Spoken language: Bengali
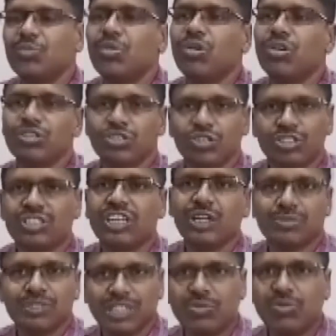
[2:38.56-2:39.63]
এবং জজ
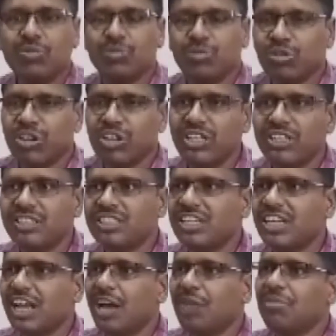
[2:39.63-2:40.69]
সাহেব যেমন বললেন
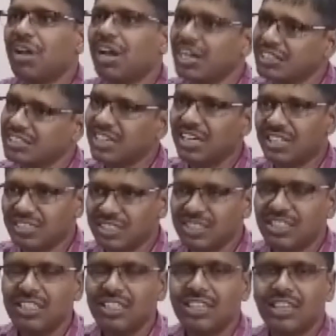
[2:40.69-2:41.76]
যে আমরা আশা
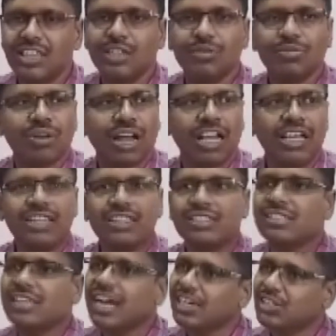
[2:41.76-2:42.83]
রাখছি প্রায়
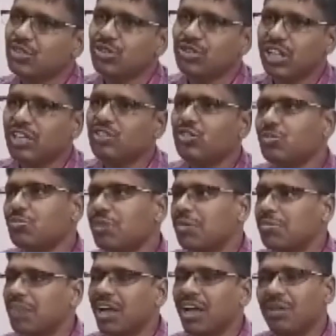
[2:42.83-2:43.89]
ষাট শতাংশ
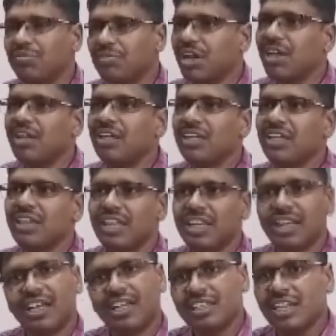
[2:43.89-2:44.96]
মামলা আমরা
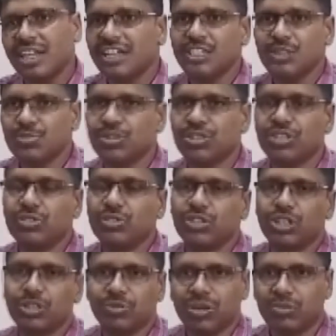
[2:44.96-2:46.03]
এখান থেকে নিষ্পত্তি
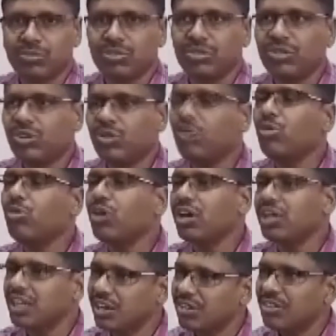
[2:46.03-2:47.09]
করতে পারবো
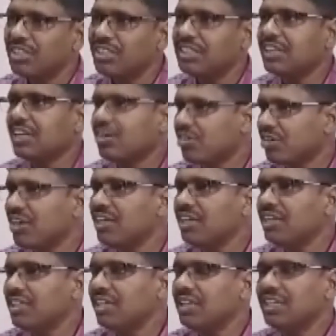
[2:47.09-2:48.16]
লোক আদালতে যেটা
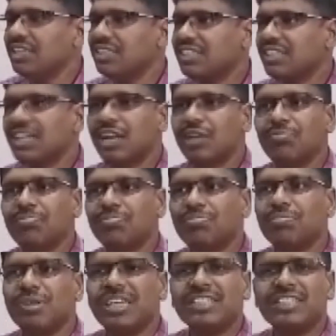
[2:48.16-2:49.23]
হয় সেটা
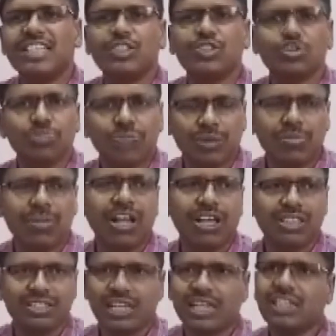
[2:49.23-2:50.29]
বেশ কিছু
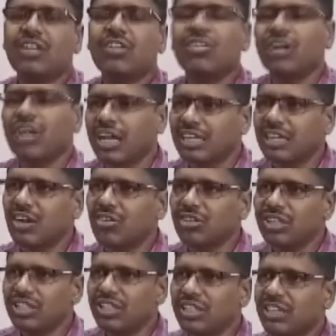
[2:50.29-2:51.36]
মামলা সাধারণ
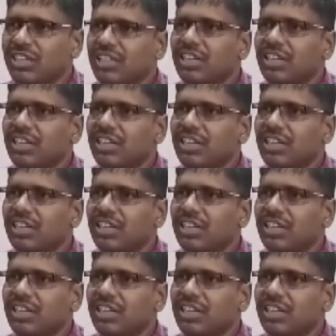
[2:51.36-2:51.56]
আদালতে